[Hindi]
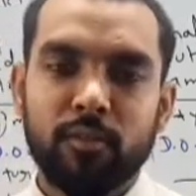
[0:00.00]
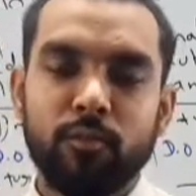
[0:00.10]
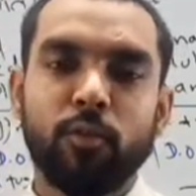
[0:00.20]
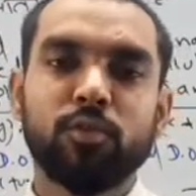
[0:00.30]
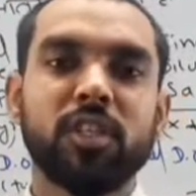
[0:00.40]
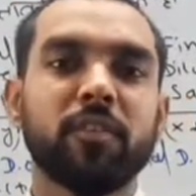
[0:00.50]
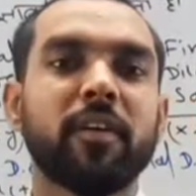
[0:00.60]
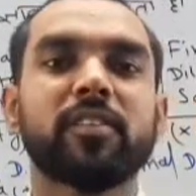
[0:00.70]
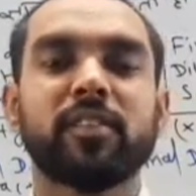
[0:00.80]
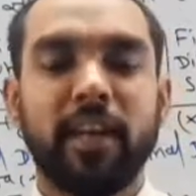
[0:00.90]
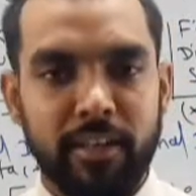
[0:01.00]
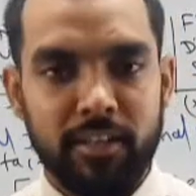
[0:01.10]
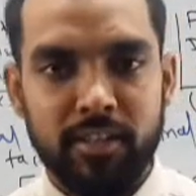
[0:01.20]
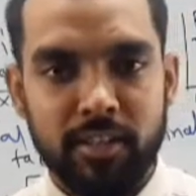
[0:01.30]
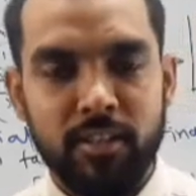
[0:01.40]
वो सीवेज
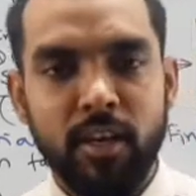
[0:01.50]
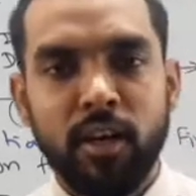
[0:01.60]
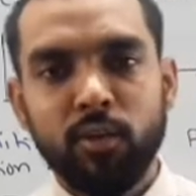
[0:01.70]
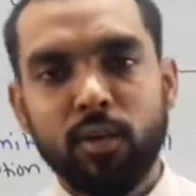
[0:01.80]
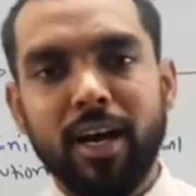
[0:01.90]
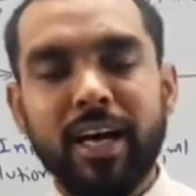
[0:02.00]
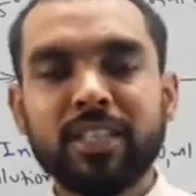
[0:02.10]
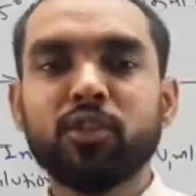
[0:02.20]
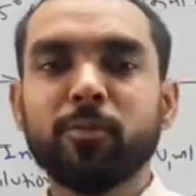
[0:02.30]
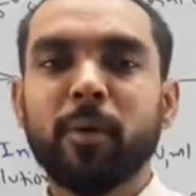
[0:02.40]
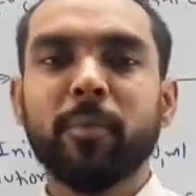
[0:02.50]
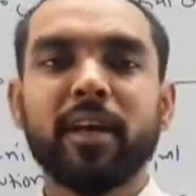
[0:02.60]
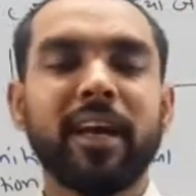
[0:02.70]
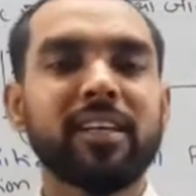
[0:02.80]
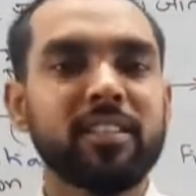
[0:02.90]
कैरेक्टरिस्टिक्स तो लास्ट यूनिट में हमने
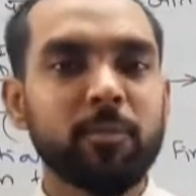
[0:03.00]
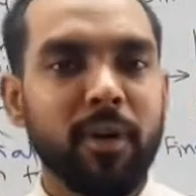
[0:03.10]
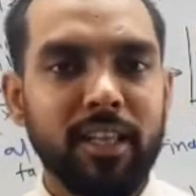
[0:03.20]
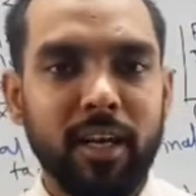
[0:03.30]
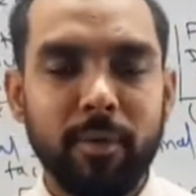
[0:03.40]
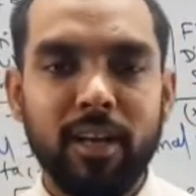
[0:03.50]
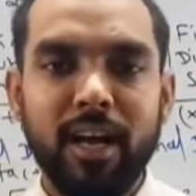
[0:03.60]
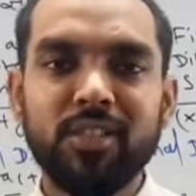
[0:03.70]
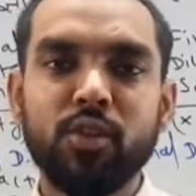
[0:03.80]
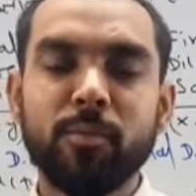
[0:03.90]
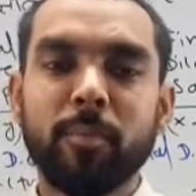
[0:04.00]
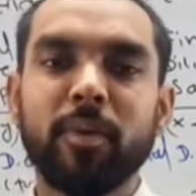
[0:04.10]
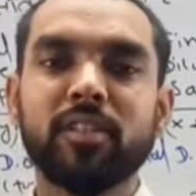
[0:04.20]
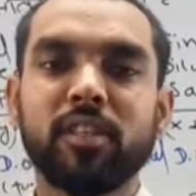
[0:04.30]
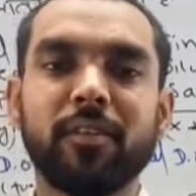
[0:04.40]
क्या चीज़ पढ़ा था हमने लास्ट यूनिट में हमने
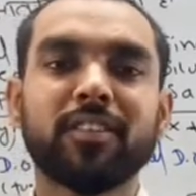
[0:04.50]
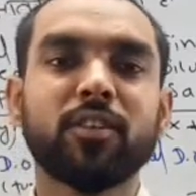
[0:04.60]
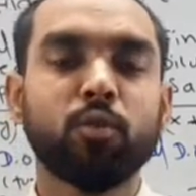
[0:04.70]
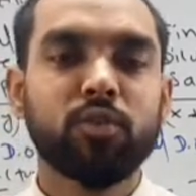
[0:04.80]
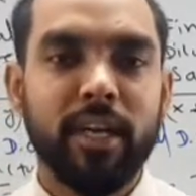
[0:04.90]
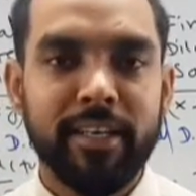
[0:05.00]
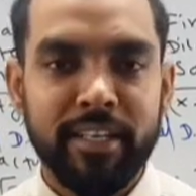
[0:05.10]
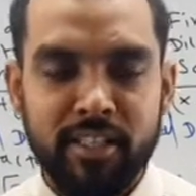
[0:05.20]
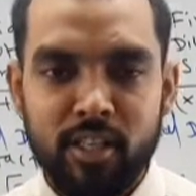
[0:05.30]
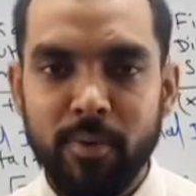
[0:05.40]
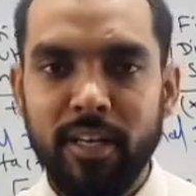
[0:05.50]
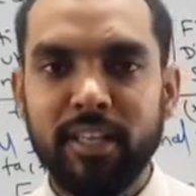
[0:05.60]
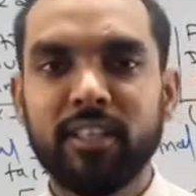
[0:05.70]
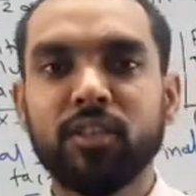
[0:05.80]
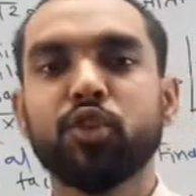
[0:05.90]
सीवेज की कुछ कैरेक्टरिस्टिक्स पढ़ी थी
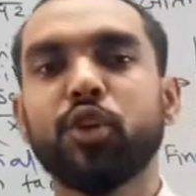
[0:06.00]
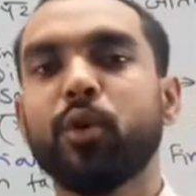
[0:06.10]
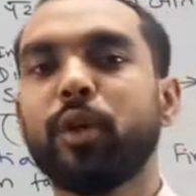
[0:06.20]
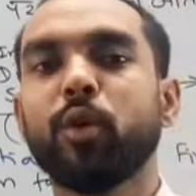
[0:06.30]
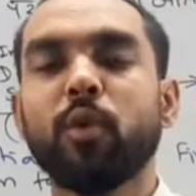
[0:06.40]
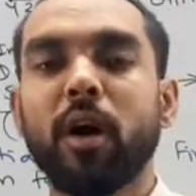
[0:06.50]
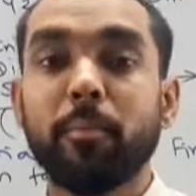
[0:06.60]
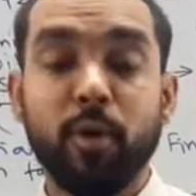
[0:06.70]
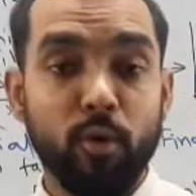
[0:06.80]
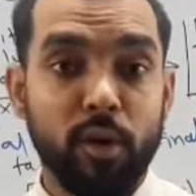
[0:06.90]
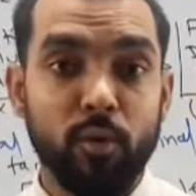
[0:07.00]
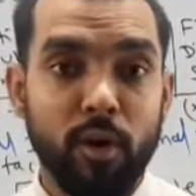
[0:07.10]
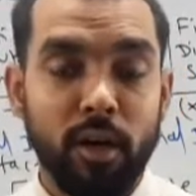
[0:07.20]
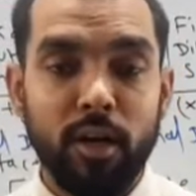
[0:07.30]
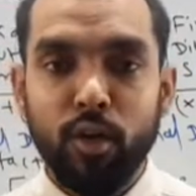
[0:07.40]
जैसे सी हुआ बी हुआ
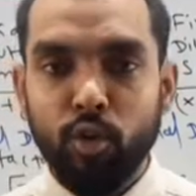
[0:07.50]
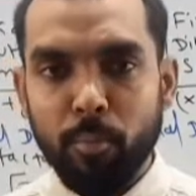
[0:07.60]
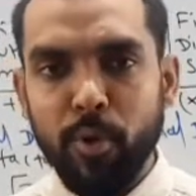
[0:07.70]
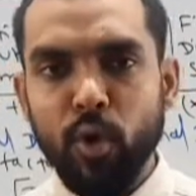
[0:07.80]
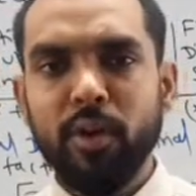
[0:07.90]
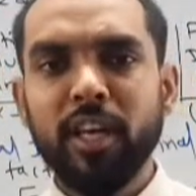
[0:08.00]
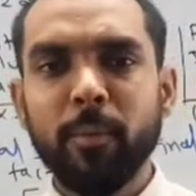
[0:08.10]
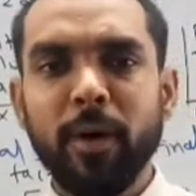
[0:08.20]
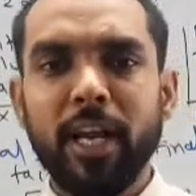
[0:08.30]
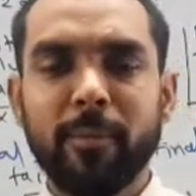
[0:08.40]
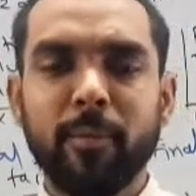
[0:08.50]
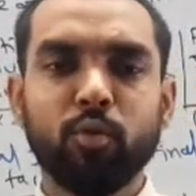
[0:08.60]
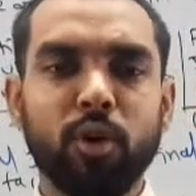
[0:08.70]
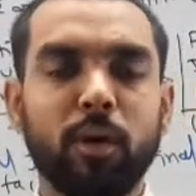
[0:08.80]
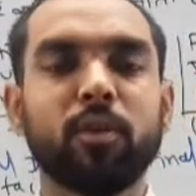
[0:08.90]
तो बी के बारे में हमने
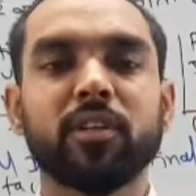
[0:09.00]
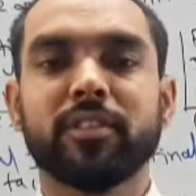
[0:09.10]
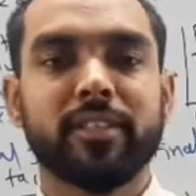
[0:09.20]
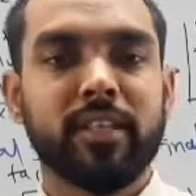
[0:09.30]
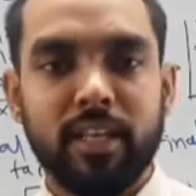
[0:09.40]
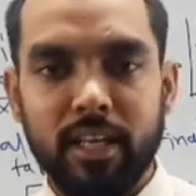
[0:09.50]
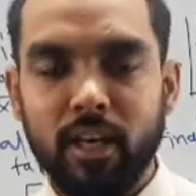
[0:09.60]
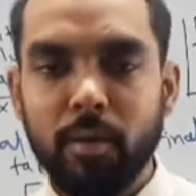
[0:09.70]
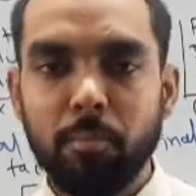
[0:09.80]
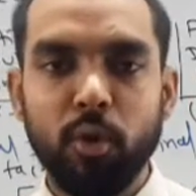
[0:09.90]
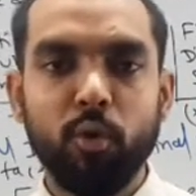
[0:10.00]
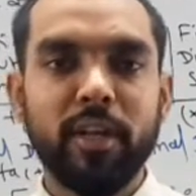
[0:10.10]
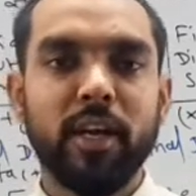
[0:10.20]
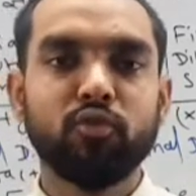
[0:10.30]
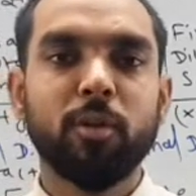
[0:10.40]
थोड़ा बहुत डिस्कशन किया था कि बी
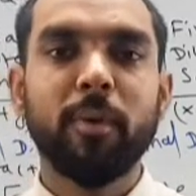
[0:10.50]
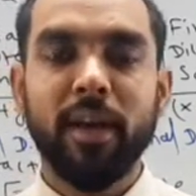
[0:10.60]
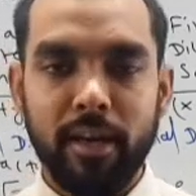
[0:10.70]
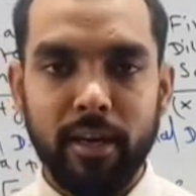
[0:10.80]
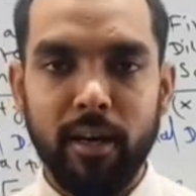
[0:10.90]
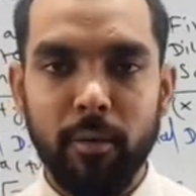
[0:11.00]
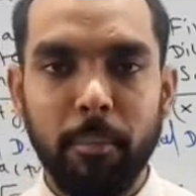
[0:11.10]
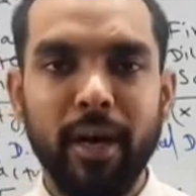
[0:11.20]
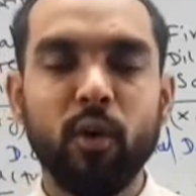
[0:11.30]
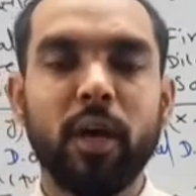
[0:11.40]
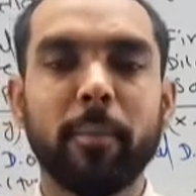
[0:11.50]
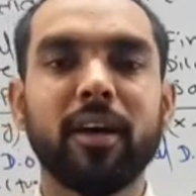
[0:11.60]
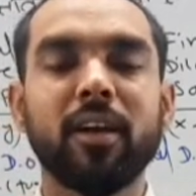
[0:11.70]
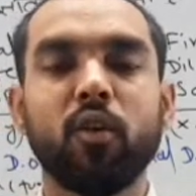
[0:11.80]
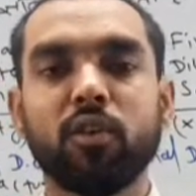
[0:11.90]
एक्चुअल में है क्या
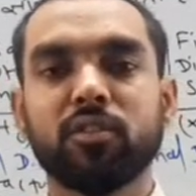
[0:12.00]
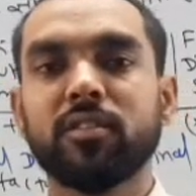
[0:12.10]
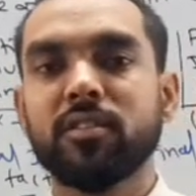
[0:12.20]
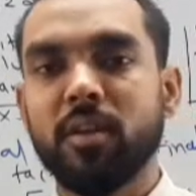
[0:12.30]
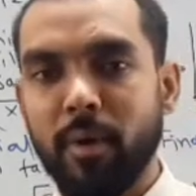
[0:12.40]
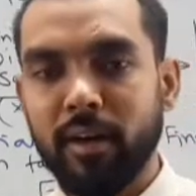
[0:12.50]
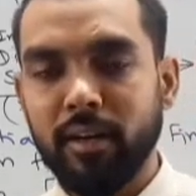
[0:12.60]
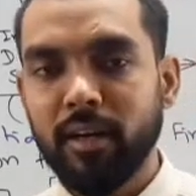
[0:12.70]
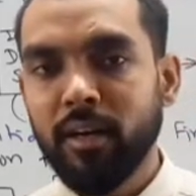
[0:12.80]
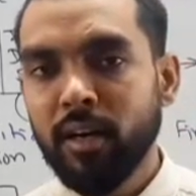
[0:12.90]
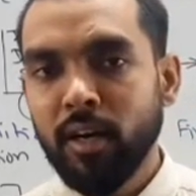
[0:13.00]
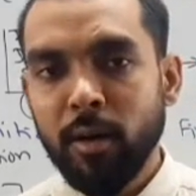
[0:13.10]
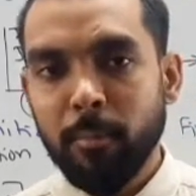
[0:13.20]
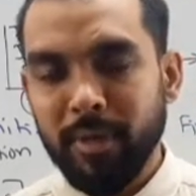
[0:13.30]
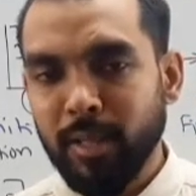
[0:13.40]
बायोकेमिकल ऑक्सीजन डिमांड
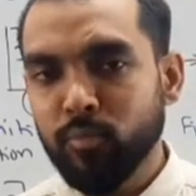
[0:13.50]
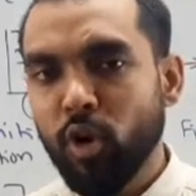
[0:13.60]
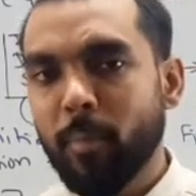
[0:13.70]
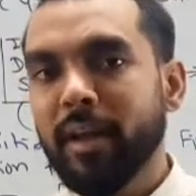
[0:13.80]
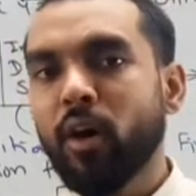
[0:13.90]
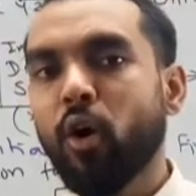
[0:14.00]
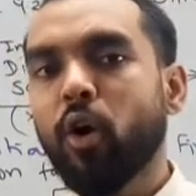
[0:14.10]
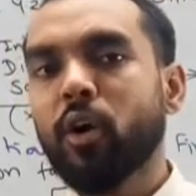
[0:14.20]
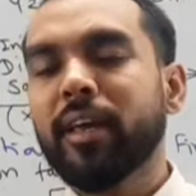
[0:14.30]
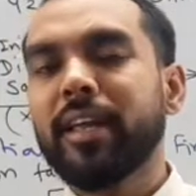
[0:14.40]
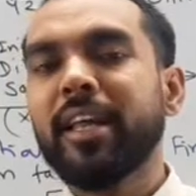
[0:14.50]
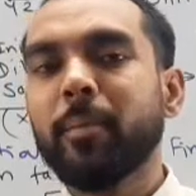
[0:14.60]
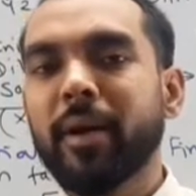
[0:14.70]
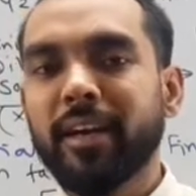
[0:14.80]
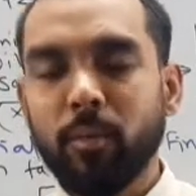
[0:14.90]
मतलब जो हमारे ऑर्गेनिक
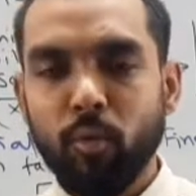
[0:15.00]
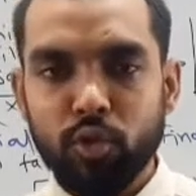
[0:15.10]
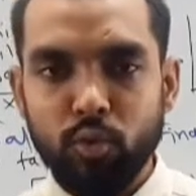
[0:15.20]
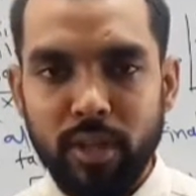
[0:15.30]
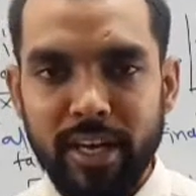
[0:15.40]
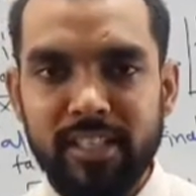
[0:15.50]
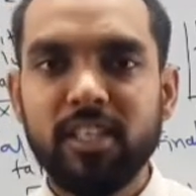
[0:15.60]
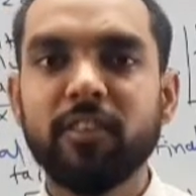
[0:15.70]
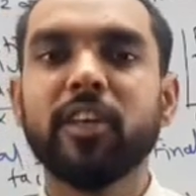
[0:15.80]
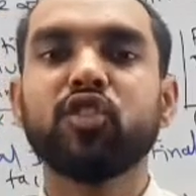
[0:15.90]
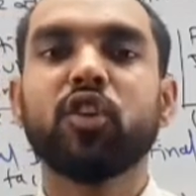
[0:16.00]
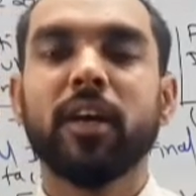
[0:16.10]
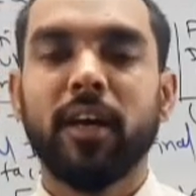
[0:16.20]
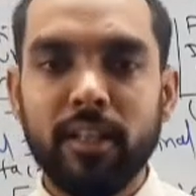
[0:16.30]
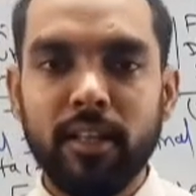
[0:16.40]
मैटर मौजूद है सीवेज के
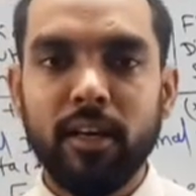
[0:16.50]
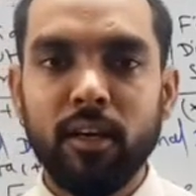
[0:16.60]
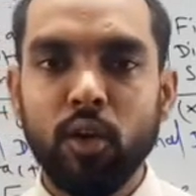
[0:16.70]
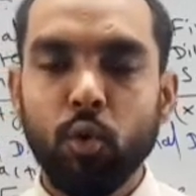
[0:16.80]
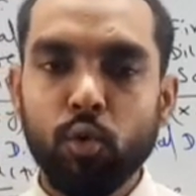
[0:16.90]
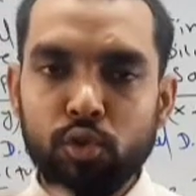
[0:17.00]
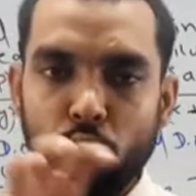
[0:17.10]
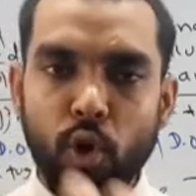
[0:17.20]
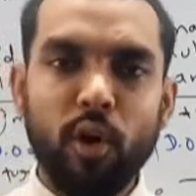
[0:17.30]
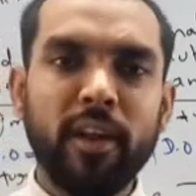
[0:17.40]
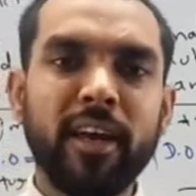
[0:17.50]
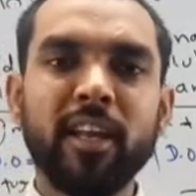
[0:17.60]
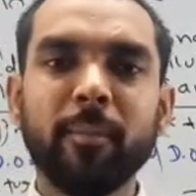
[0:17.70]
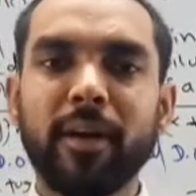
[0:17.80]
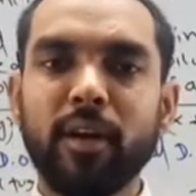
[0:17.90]
अंदर उस ऑर्गेनिक
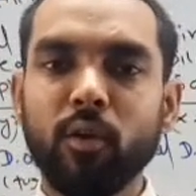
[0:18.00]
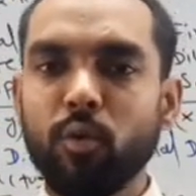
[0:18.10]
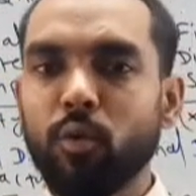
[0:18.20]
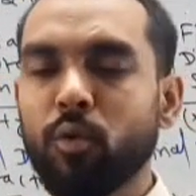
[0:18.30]
मैटर को